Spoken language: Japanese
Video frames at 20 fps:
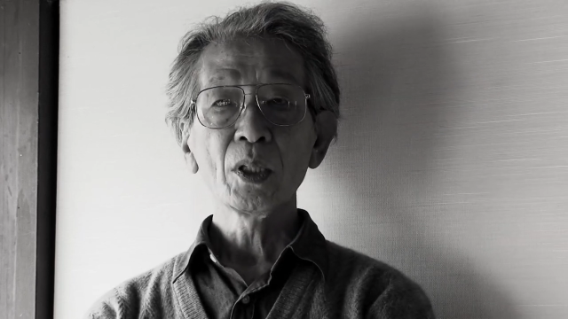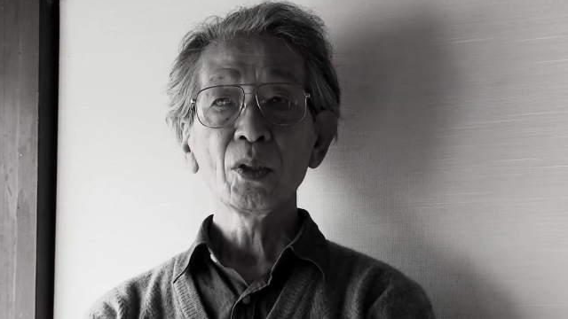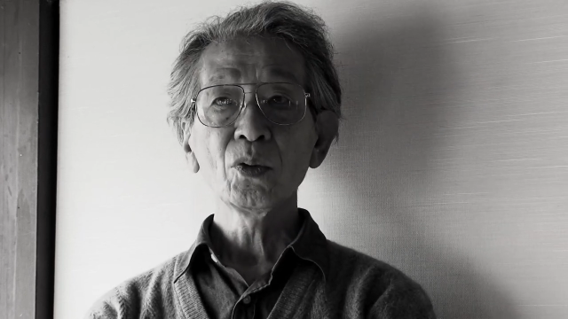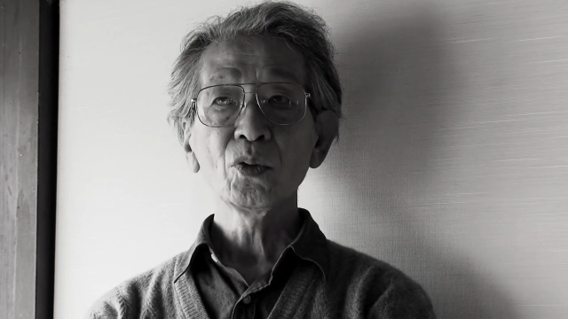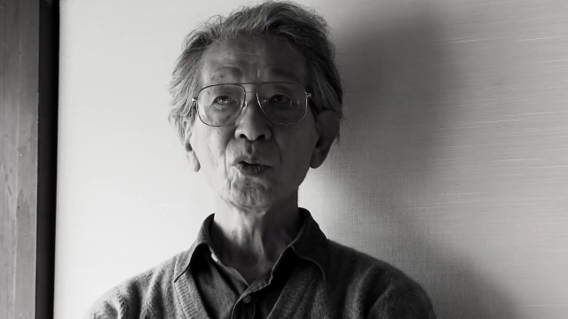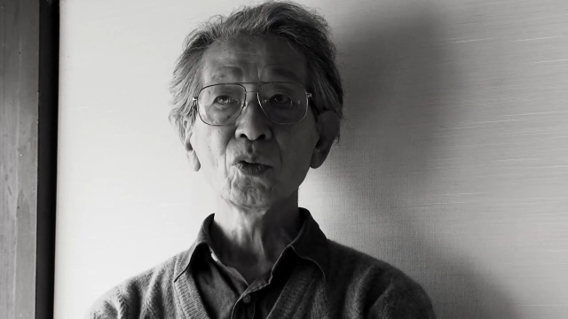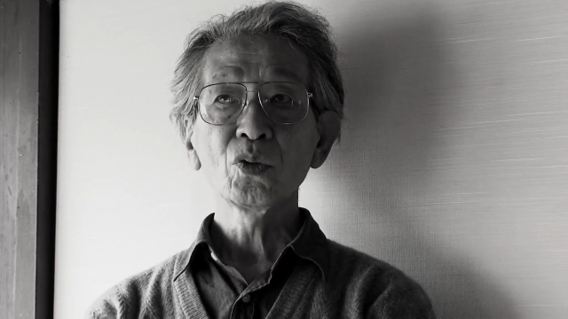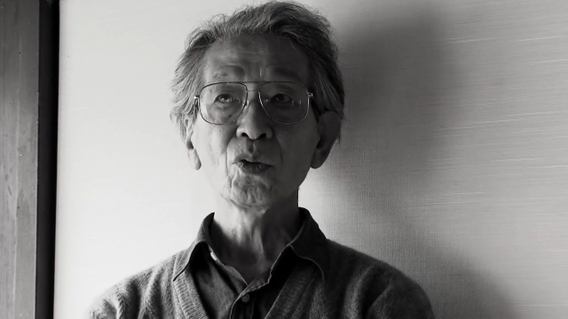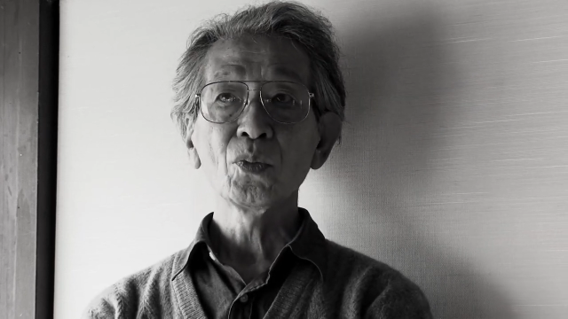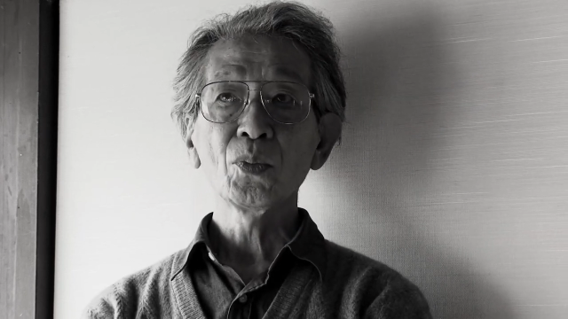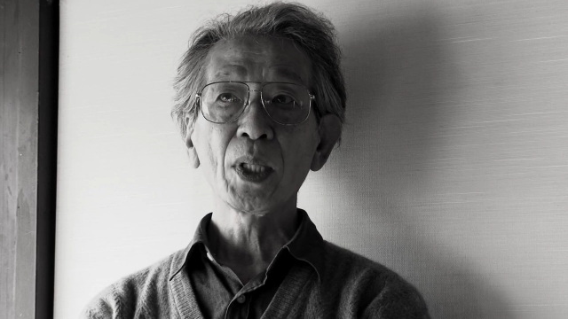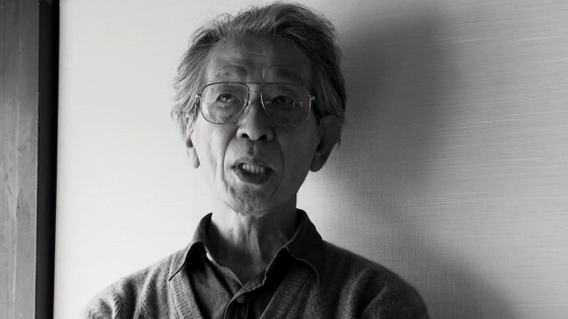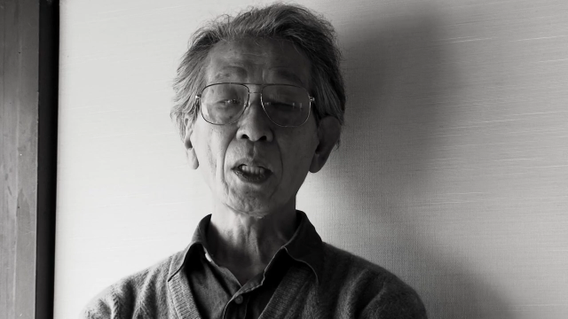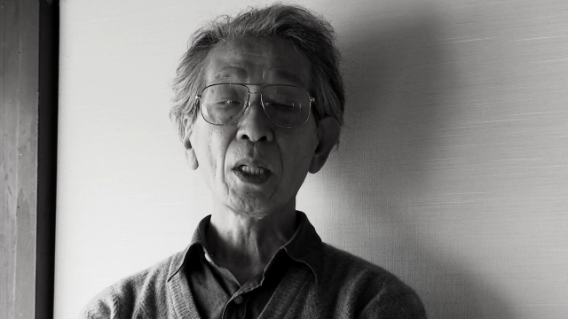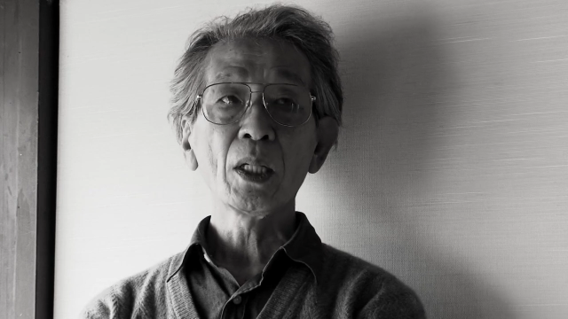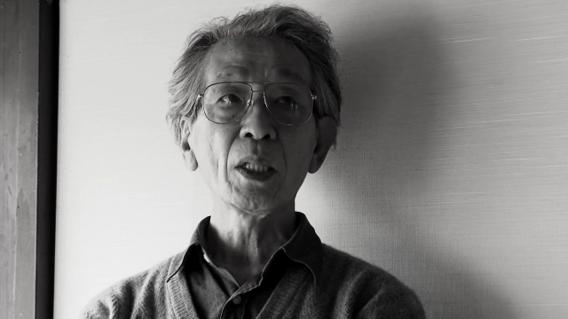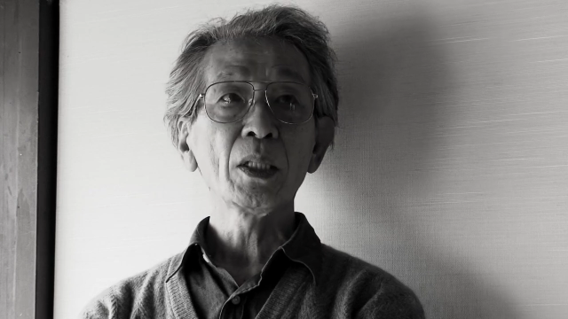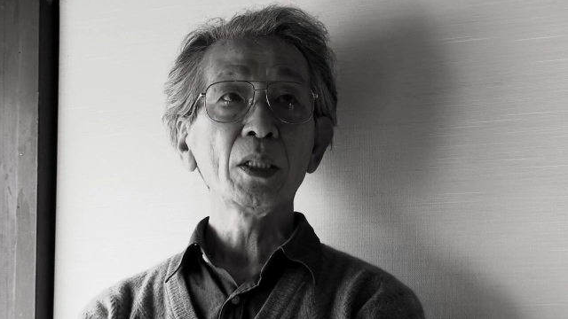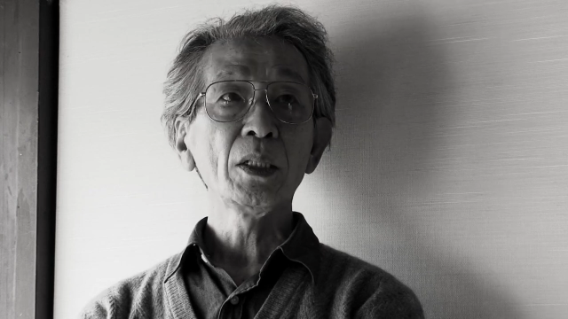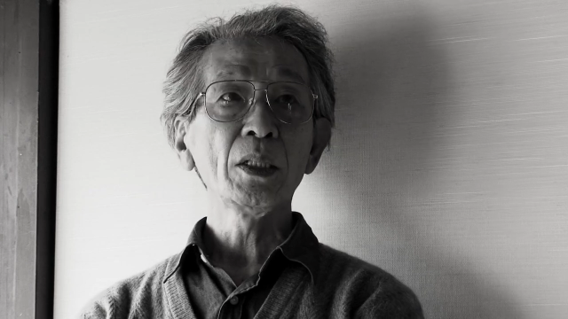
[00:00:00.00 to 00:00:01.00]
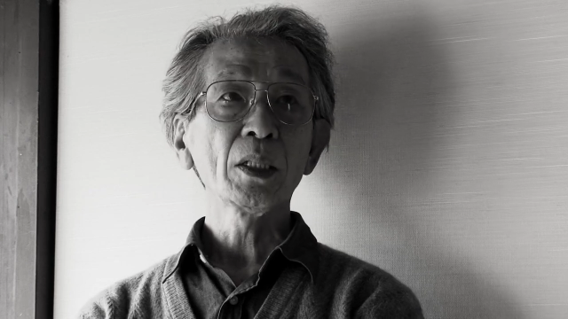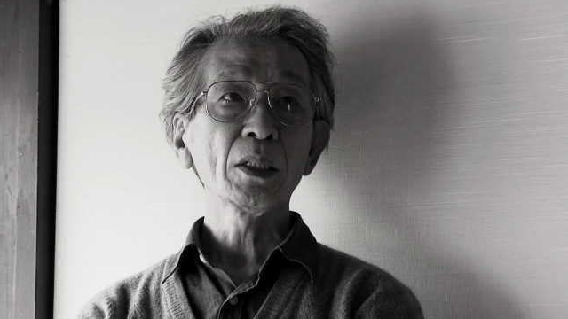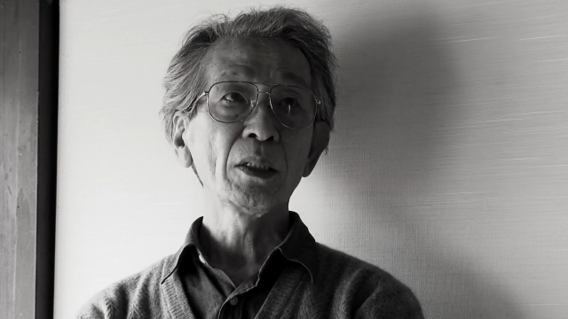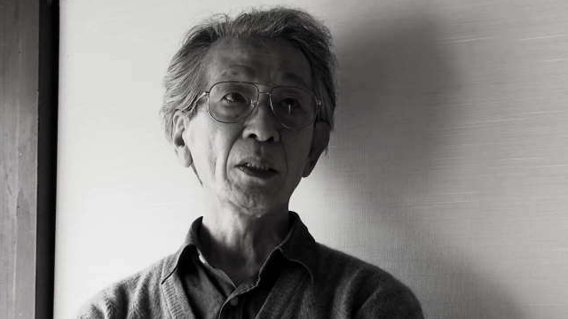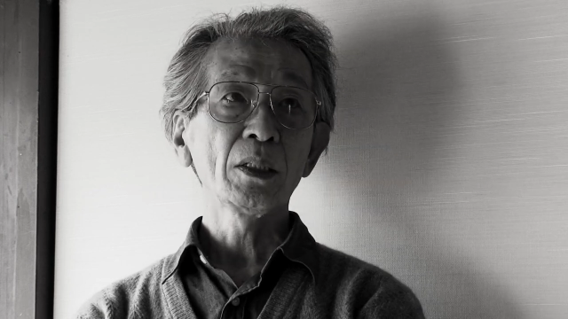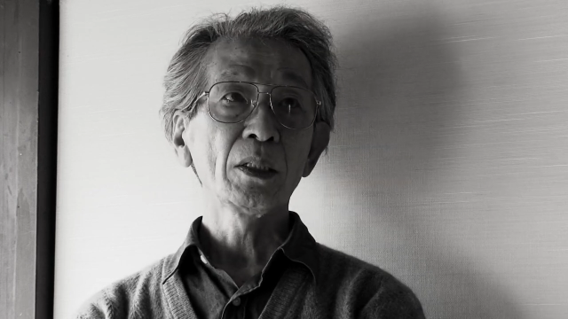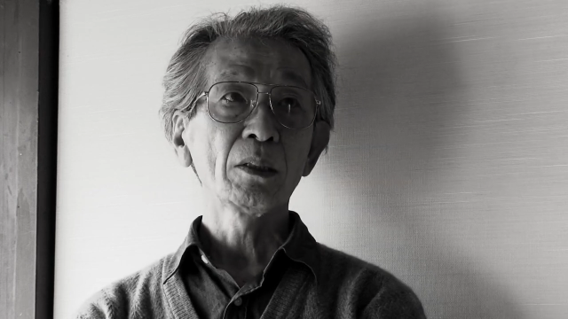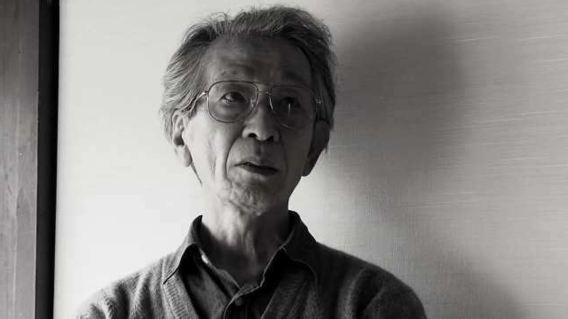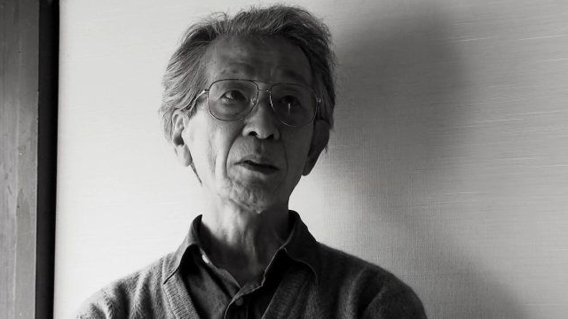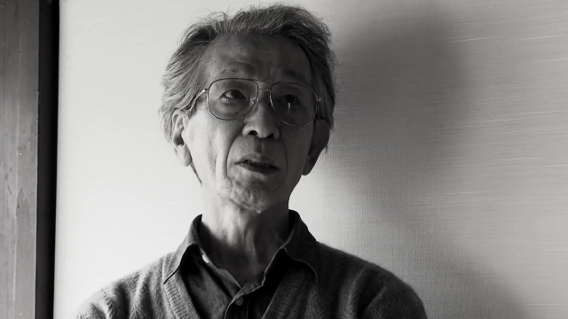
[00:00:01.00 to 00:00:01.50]
のことばっかりやっ
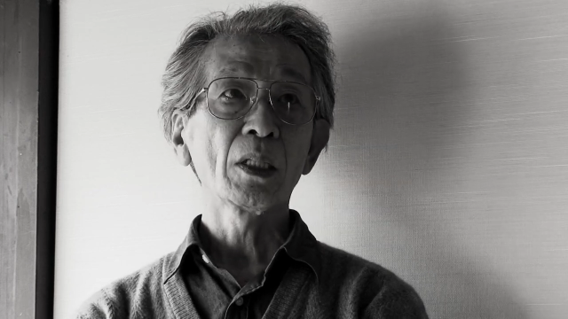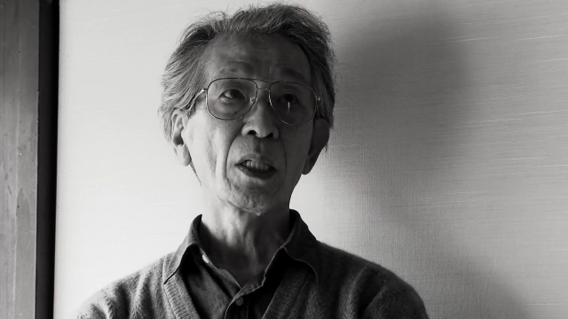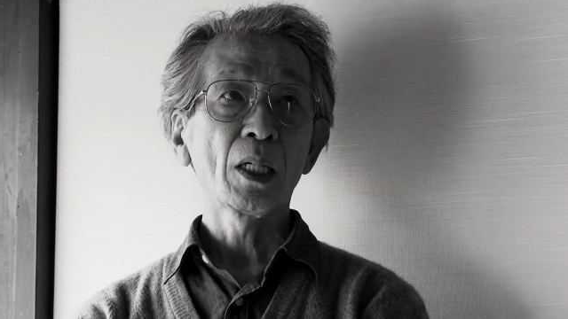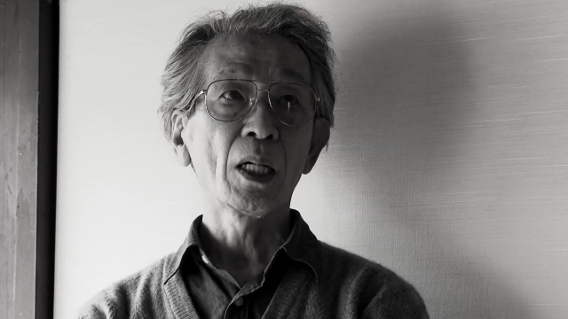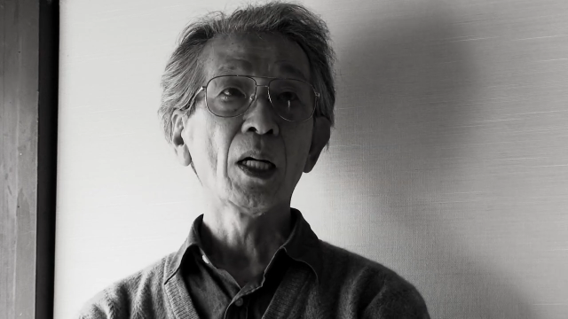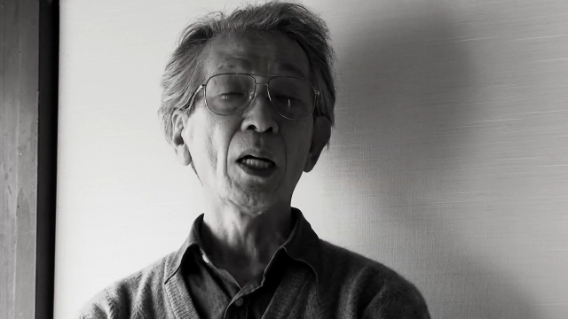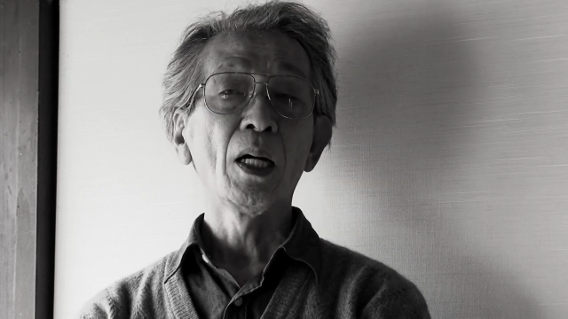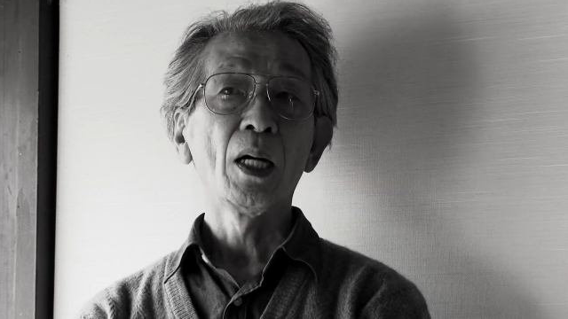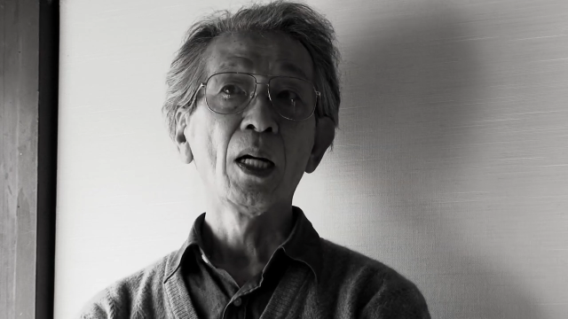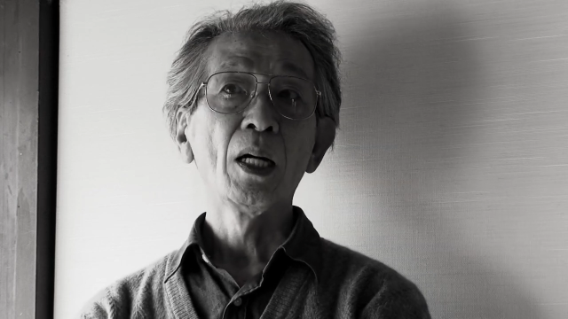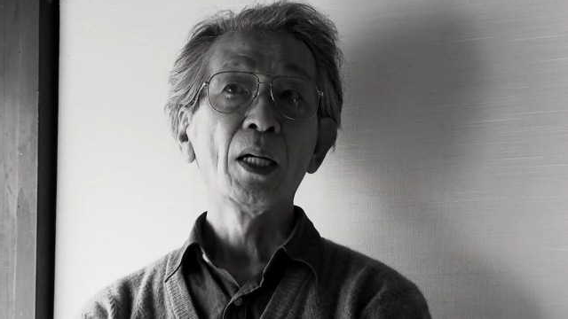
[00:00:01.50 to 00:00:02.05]
てるから